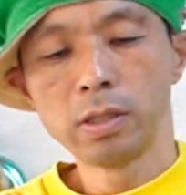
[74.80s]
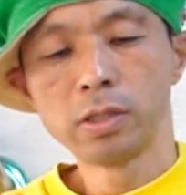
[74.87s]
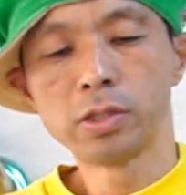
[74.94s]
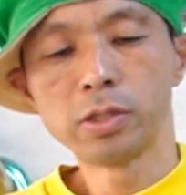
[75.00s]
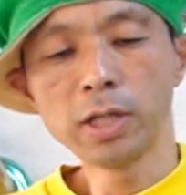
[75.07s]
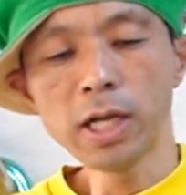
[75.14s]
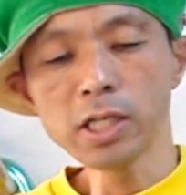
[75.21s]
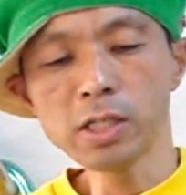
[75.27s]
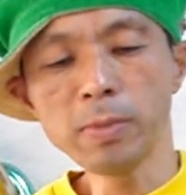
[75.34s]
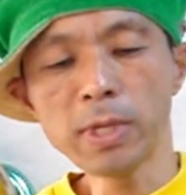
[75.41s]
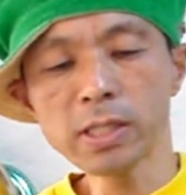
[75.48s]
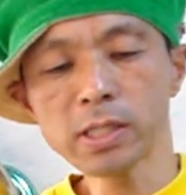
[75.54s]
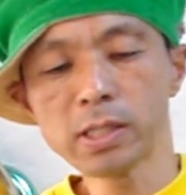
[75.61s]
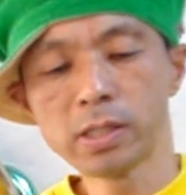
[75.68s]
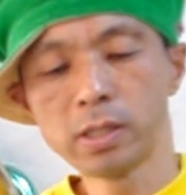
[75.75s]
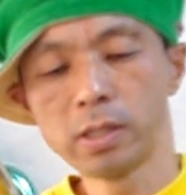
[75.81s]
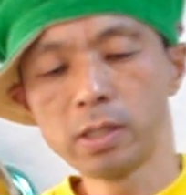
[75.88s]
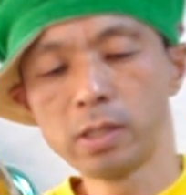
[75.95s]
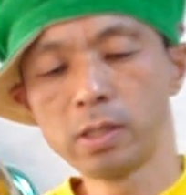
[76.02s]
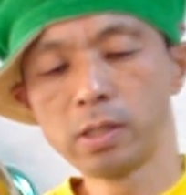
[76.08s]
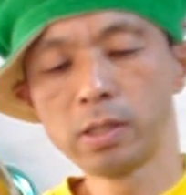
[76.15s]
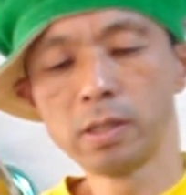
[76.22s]
ずらします。
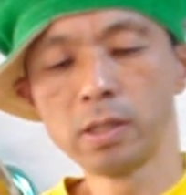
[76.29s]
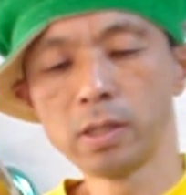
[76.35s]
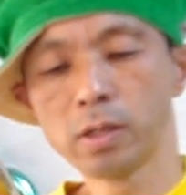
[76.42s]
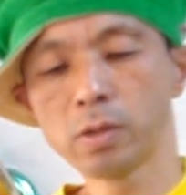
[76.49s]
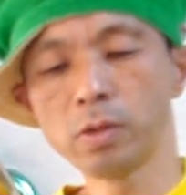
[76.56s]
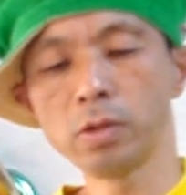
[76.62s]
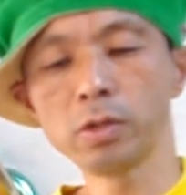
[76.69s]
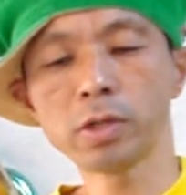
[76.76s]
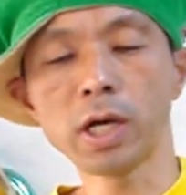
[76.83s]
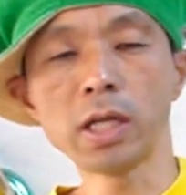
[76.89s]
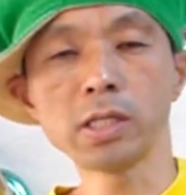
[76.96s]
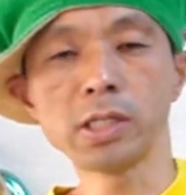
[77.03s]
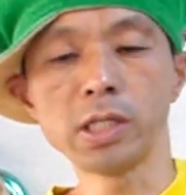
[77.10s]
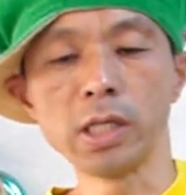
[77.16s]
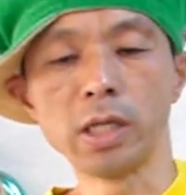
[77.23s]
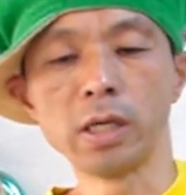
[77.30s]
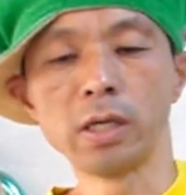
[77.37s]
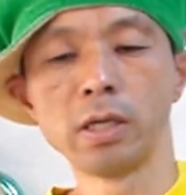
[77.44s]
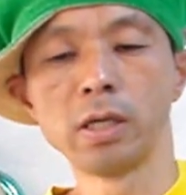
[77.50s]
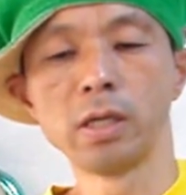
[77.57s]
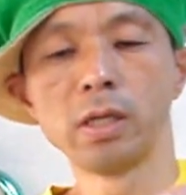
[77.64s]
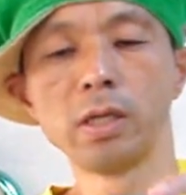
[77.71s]
こういう感じ。
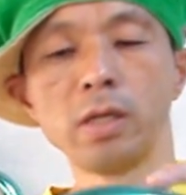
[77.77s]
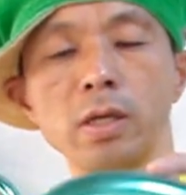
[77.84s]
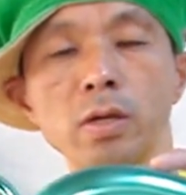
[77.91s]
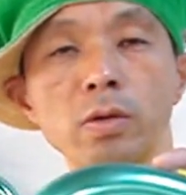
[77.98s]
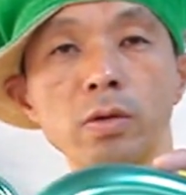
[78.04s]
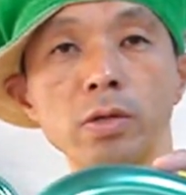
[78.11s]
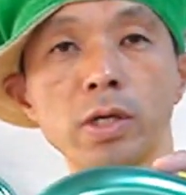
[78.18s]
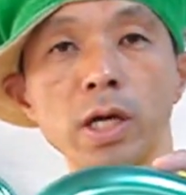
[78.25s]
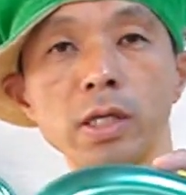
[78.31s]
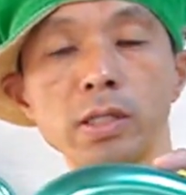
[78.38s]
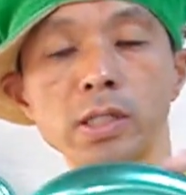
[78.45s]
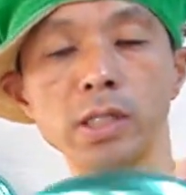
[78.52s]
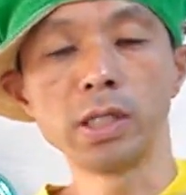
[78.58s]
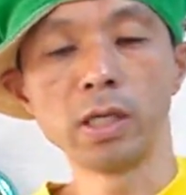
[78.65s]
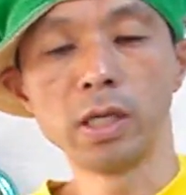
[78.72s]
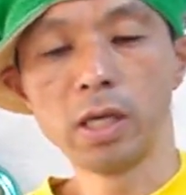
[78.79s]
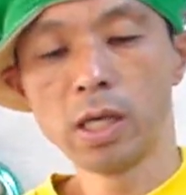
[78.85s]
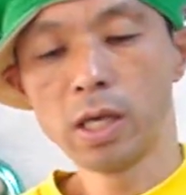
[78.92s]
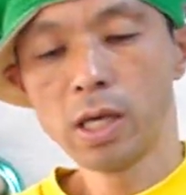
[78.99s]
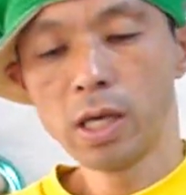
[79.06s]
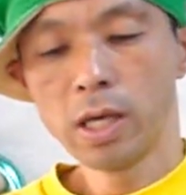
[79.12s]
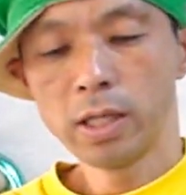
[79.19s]
こういう感じ。
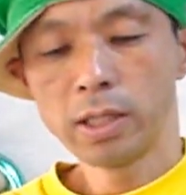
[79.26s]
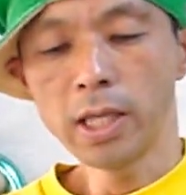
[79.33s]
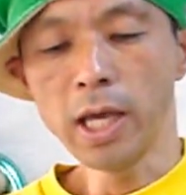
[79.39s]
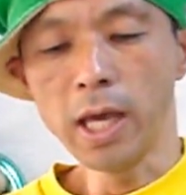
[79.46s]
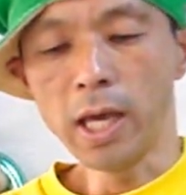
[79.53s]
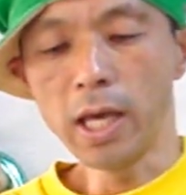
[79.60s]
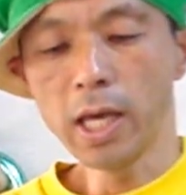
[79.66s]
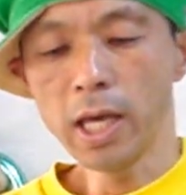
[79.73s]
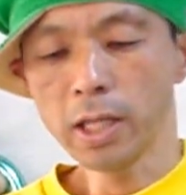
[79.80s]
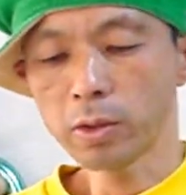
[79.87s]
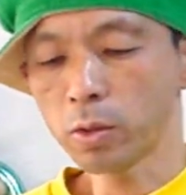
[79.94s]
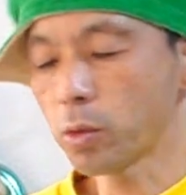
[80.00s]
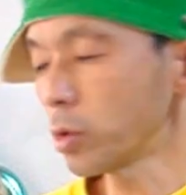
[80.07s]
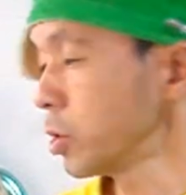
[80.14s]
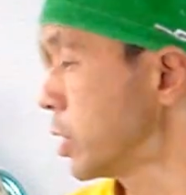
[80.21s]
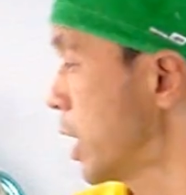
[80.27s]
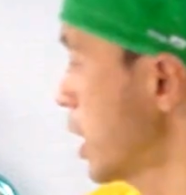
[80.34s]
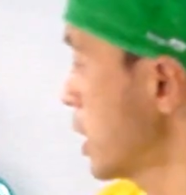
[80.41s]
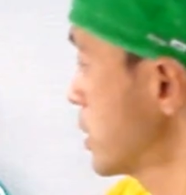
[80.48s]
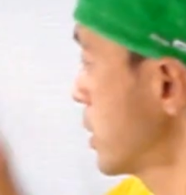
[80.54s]
で、えーと、この長